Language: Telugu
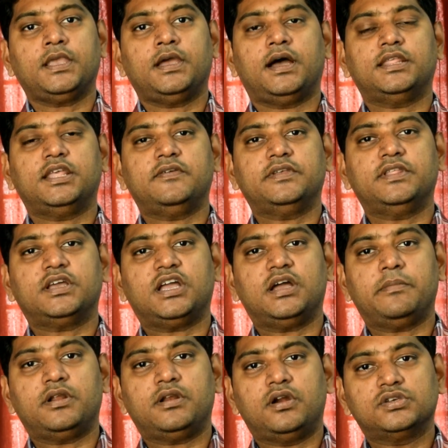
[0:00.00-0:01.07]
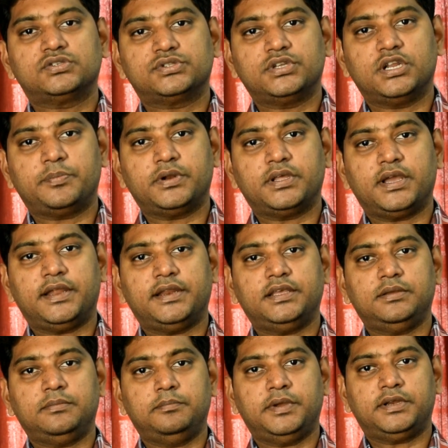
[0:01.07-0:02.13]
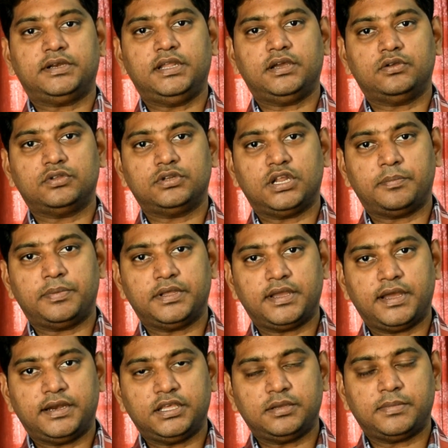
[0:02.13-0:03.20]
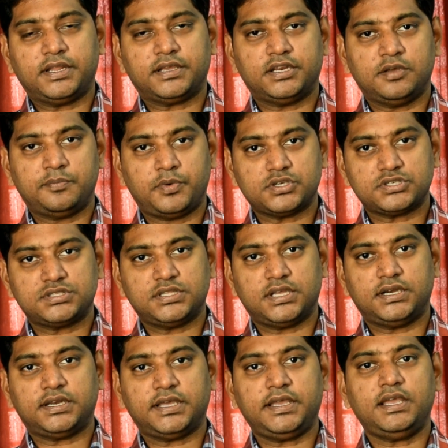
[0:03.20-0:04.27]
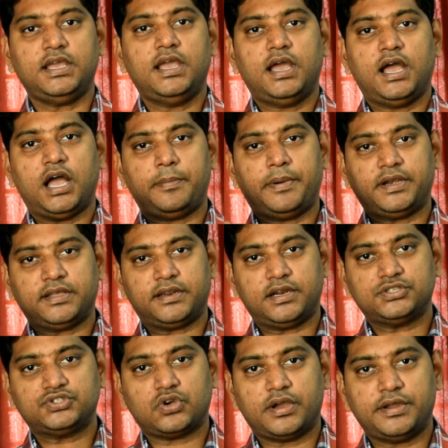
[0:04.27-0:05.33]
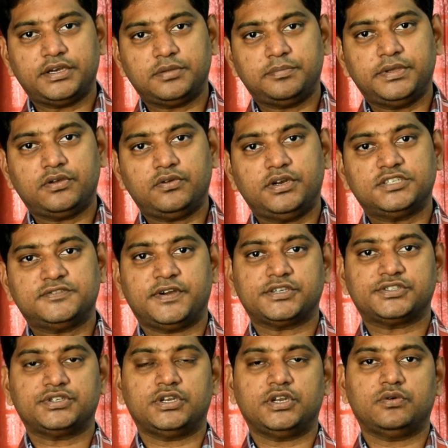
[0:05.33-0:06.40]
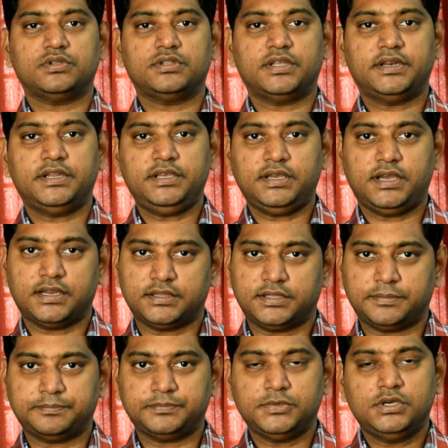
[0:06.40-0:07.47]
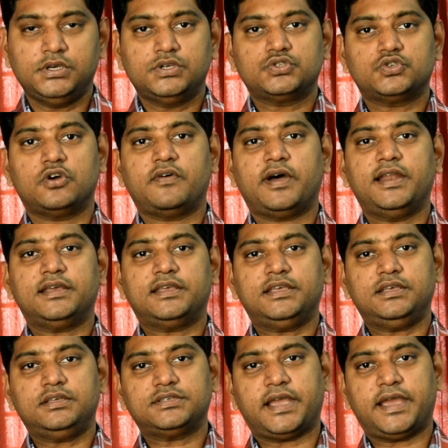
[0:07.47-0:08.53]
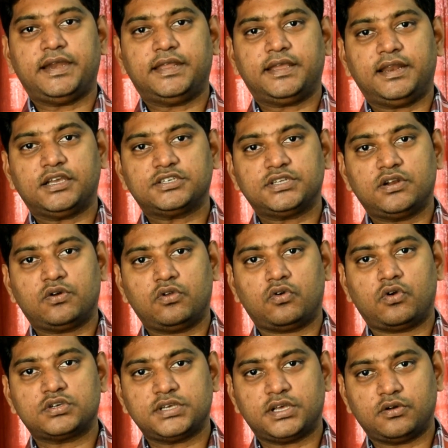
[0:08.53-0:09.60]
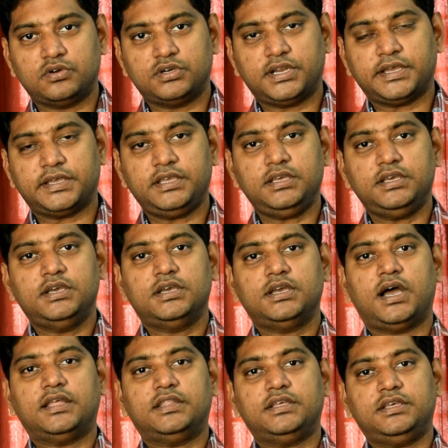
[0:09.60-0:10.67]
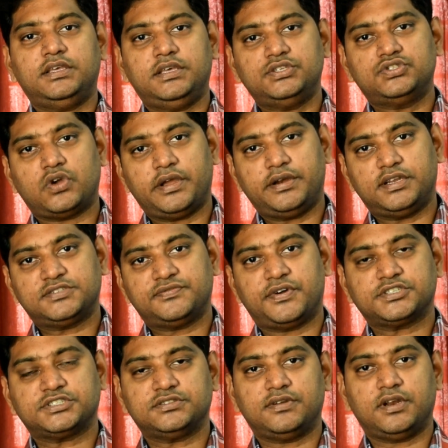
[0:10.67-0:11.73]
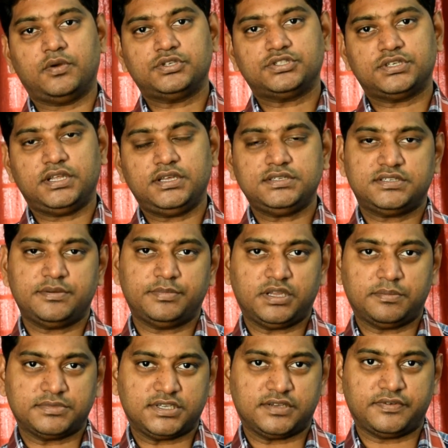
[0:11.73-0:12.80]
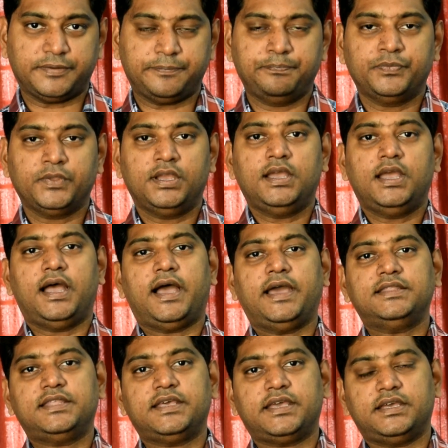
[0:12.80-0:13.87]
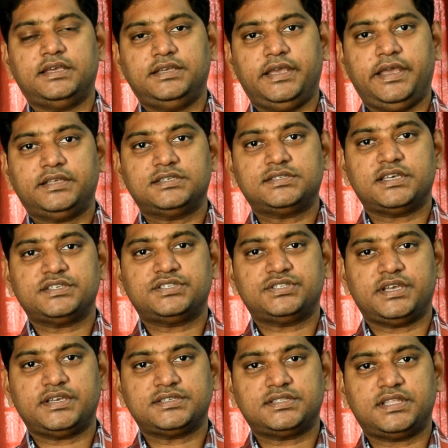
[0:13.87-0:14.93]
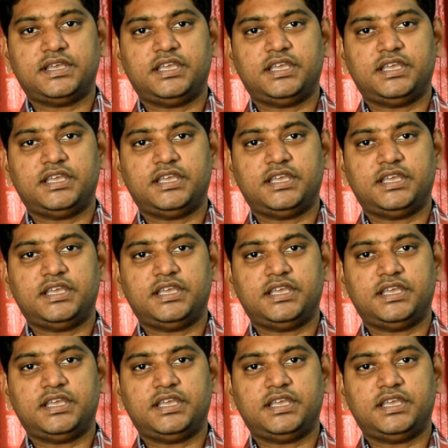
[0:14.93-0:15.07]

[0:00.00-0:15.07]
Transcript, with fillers: అదేవిధంగా మనం నడుస్తున్నప్పుడు కానీ మెట్లు ఎక్కుతున్నప్పుడు కానీ మనకి నొప్పి వస్తుందంటే ఆ పర్టికులర్ జాయింట్ మీకు డిస్ఫంక్షన్లో ఉందని అర్థం సో వాళ్ళకి సయాటిక లక్షణాలు కూడా ఒక్కొక్కసారి ఉంటాయి అది ఈ జాయింట్ డిస్ఫంక్షన్ వల్ల వచ్చిన సిమ్టమ్స్ అవి అయితే ఏ ఎక్సర్సైజ్ చేస్తే